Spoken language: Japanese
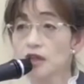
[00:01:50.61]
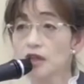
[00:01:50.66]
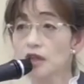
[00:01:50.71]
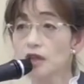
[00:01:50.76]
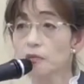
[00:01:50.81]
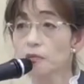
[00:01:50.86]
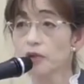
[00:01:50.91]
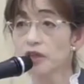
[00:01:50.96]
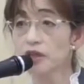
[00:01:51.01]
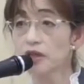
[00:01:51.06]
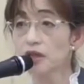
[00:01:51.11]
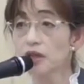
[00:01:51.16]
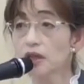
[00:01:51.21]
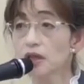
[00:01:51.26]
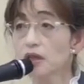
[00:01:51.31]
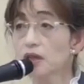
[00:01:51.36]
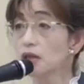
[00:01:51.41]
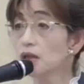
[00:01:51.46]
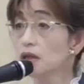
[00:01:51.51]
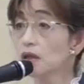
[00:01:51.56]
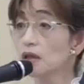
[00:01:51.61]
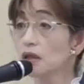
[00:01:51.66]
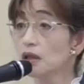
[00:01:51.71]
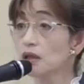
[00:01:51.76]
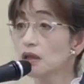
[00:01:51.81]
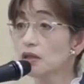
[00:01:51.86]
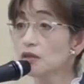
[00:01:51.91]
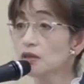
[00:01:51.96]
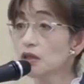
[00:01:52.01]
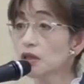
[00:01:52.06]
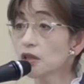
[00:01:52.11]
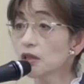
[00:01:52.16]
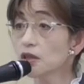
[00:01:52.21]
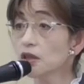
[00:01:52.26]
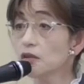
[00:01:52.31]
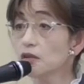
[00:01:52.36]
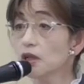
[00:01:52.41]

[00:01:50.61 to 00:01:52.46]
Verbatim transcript: えー、また、えー、